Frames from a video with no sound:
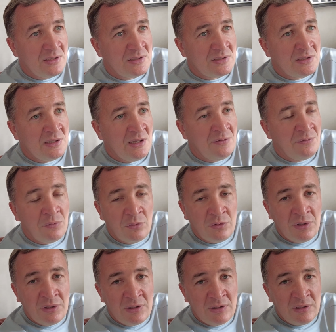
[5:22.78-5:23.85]
Цена
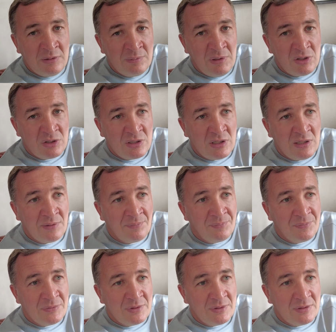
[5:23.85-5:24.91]
входа небольшая
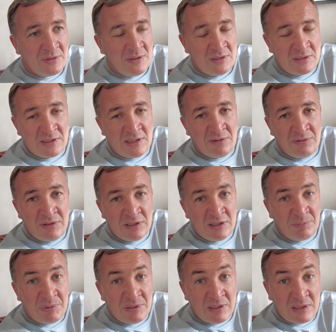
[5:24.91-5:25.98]
и цена выхода
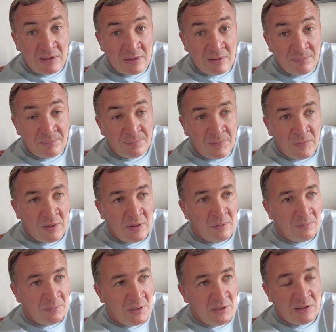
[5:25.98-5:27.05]
приятная.
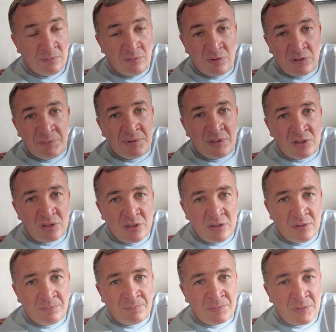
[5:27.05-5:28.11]
Поэтому в этом
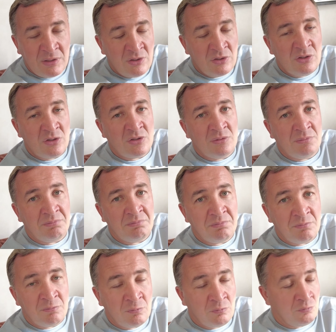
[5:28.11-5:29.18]
отношении, конечно же,
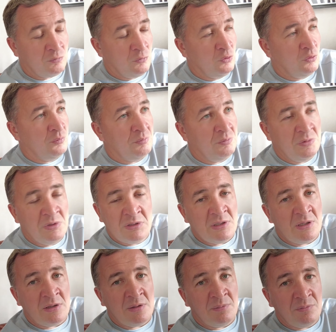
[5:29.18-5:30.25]
ну, не
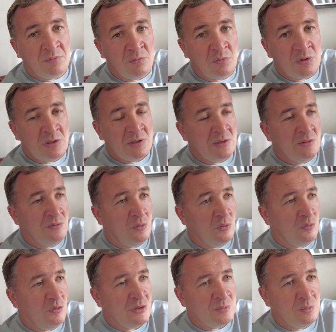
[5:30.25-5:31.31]
знаю, там, вот если
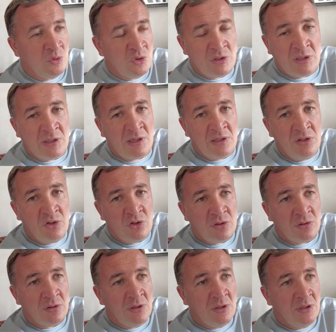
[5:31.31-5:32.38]
вдруг у вас бюджет
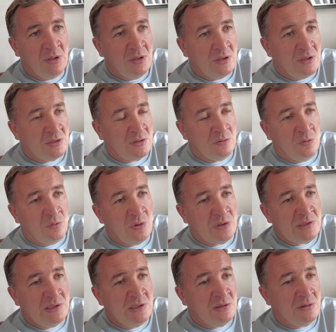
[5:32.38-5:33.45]
ограничен, если у
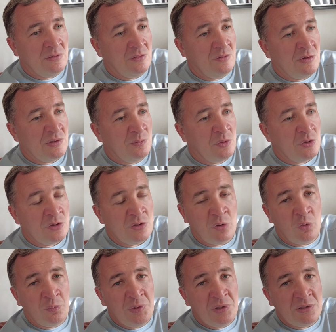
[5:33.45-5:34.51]
вас нет возможности
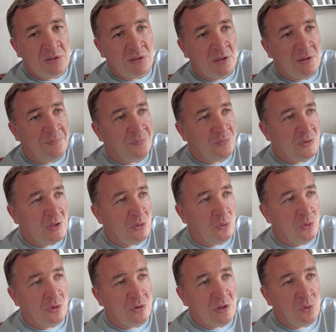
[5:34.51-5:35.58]
купить э,
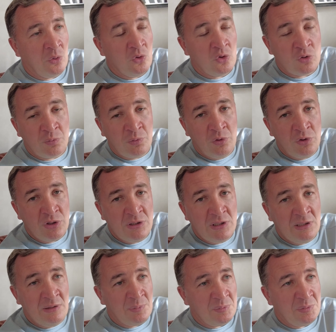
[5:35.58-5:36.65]
такое, такую же площадь,
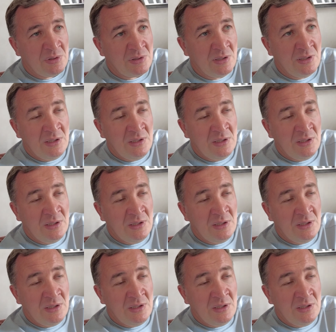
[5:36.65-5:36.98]
да, например,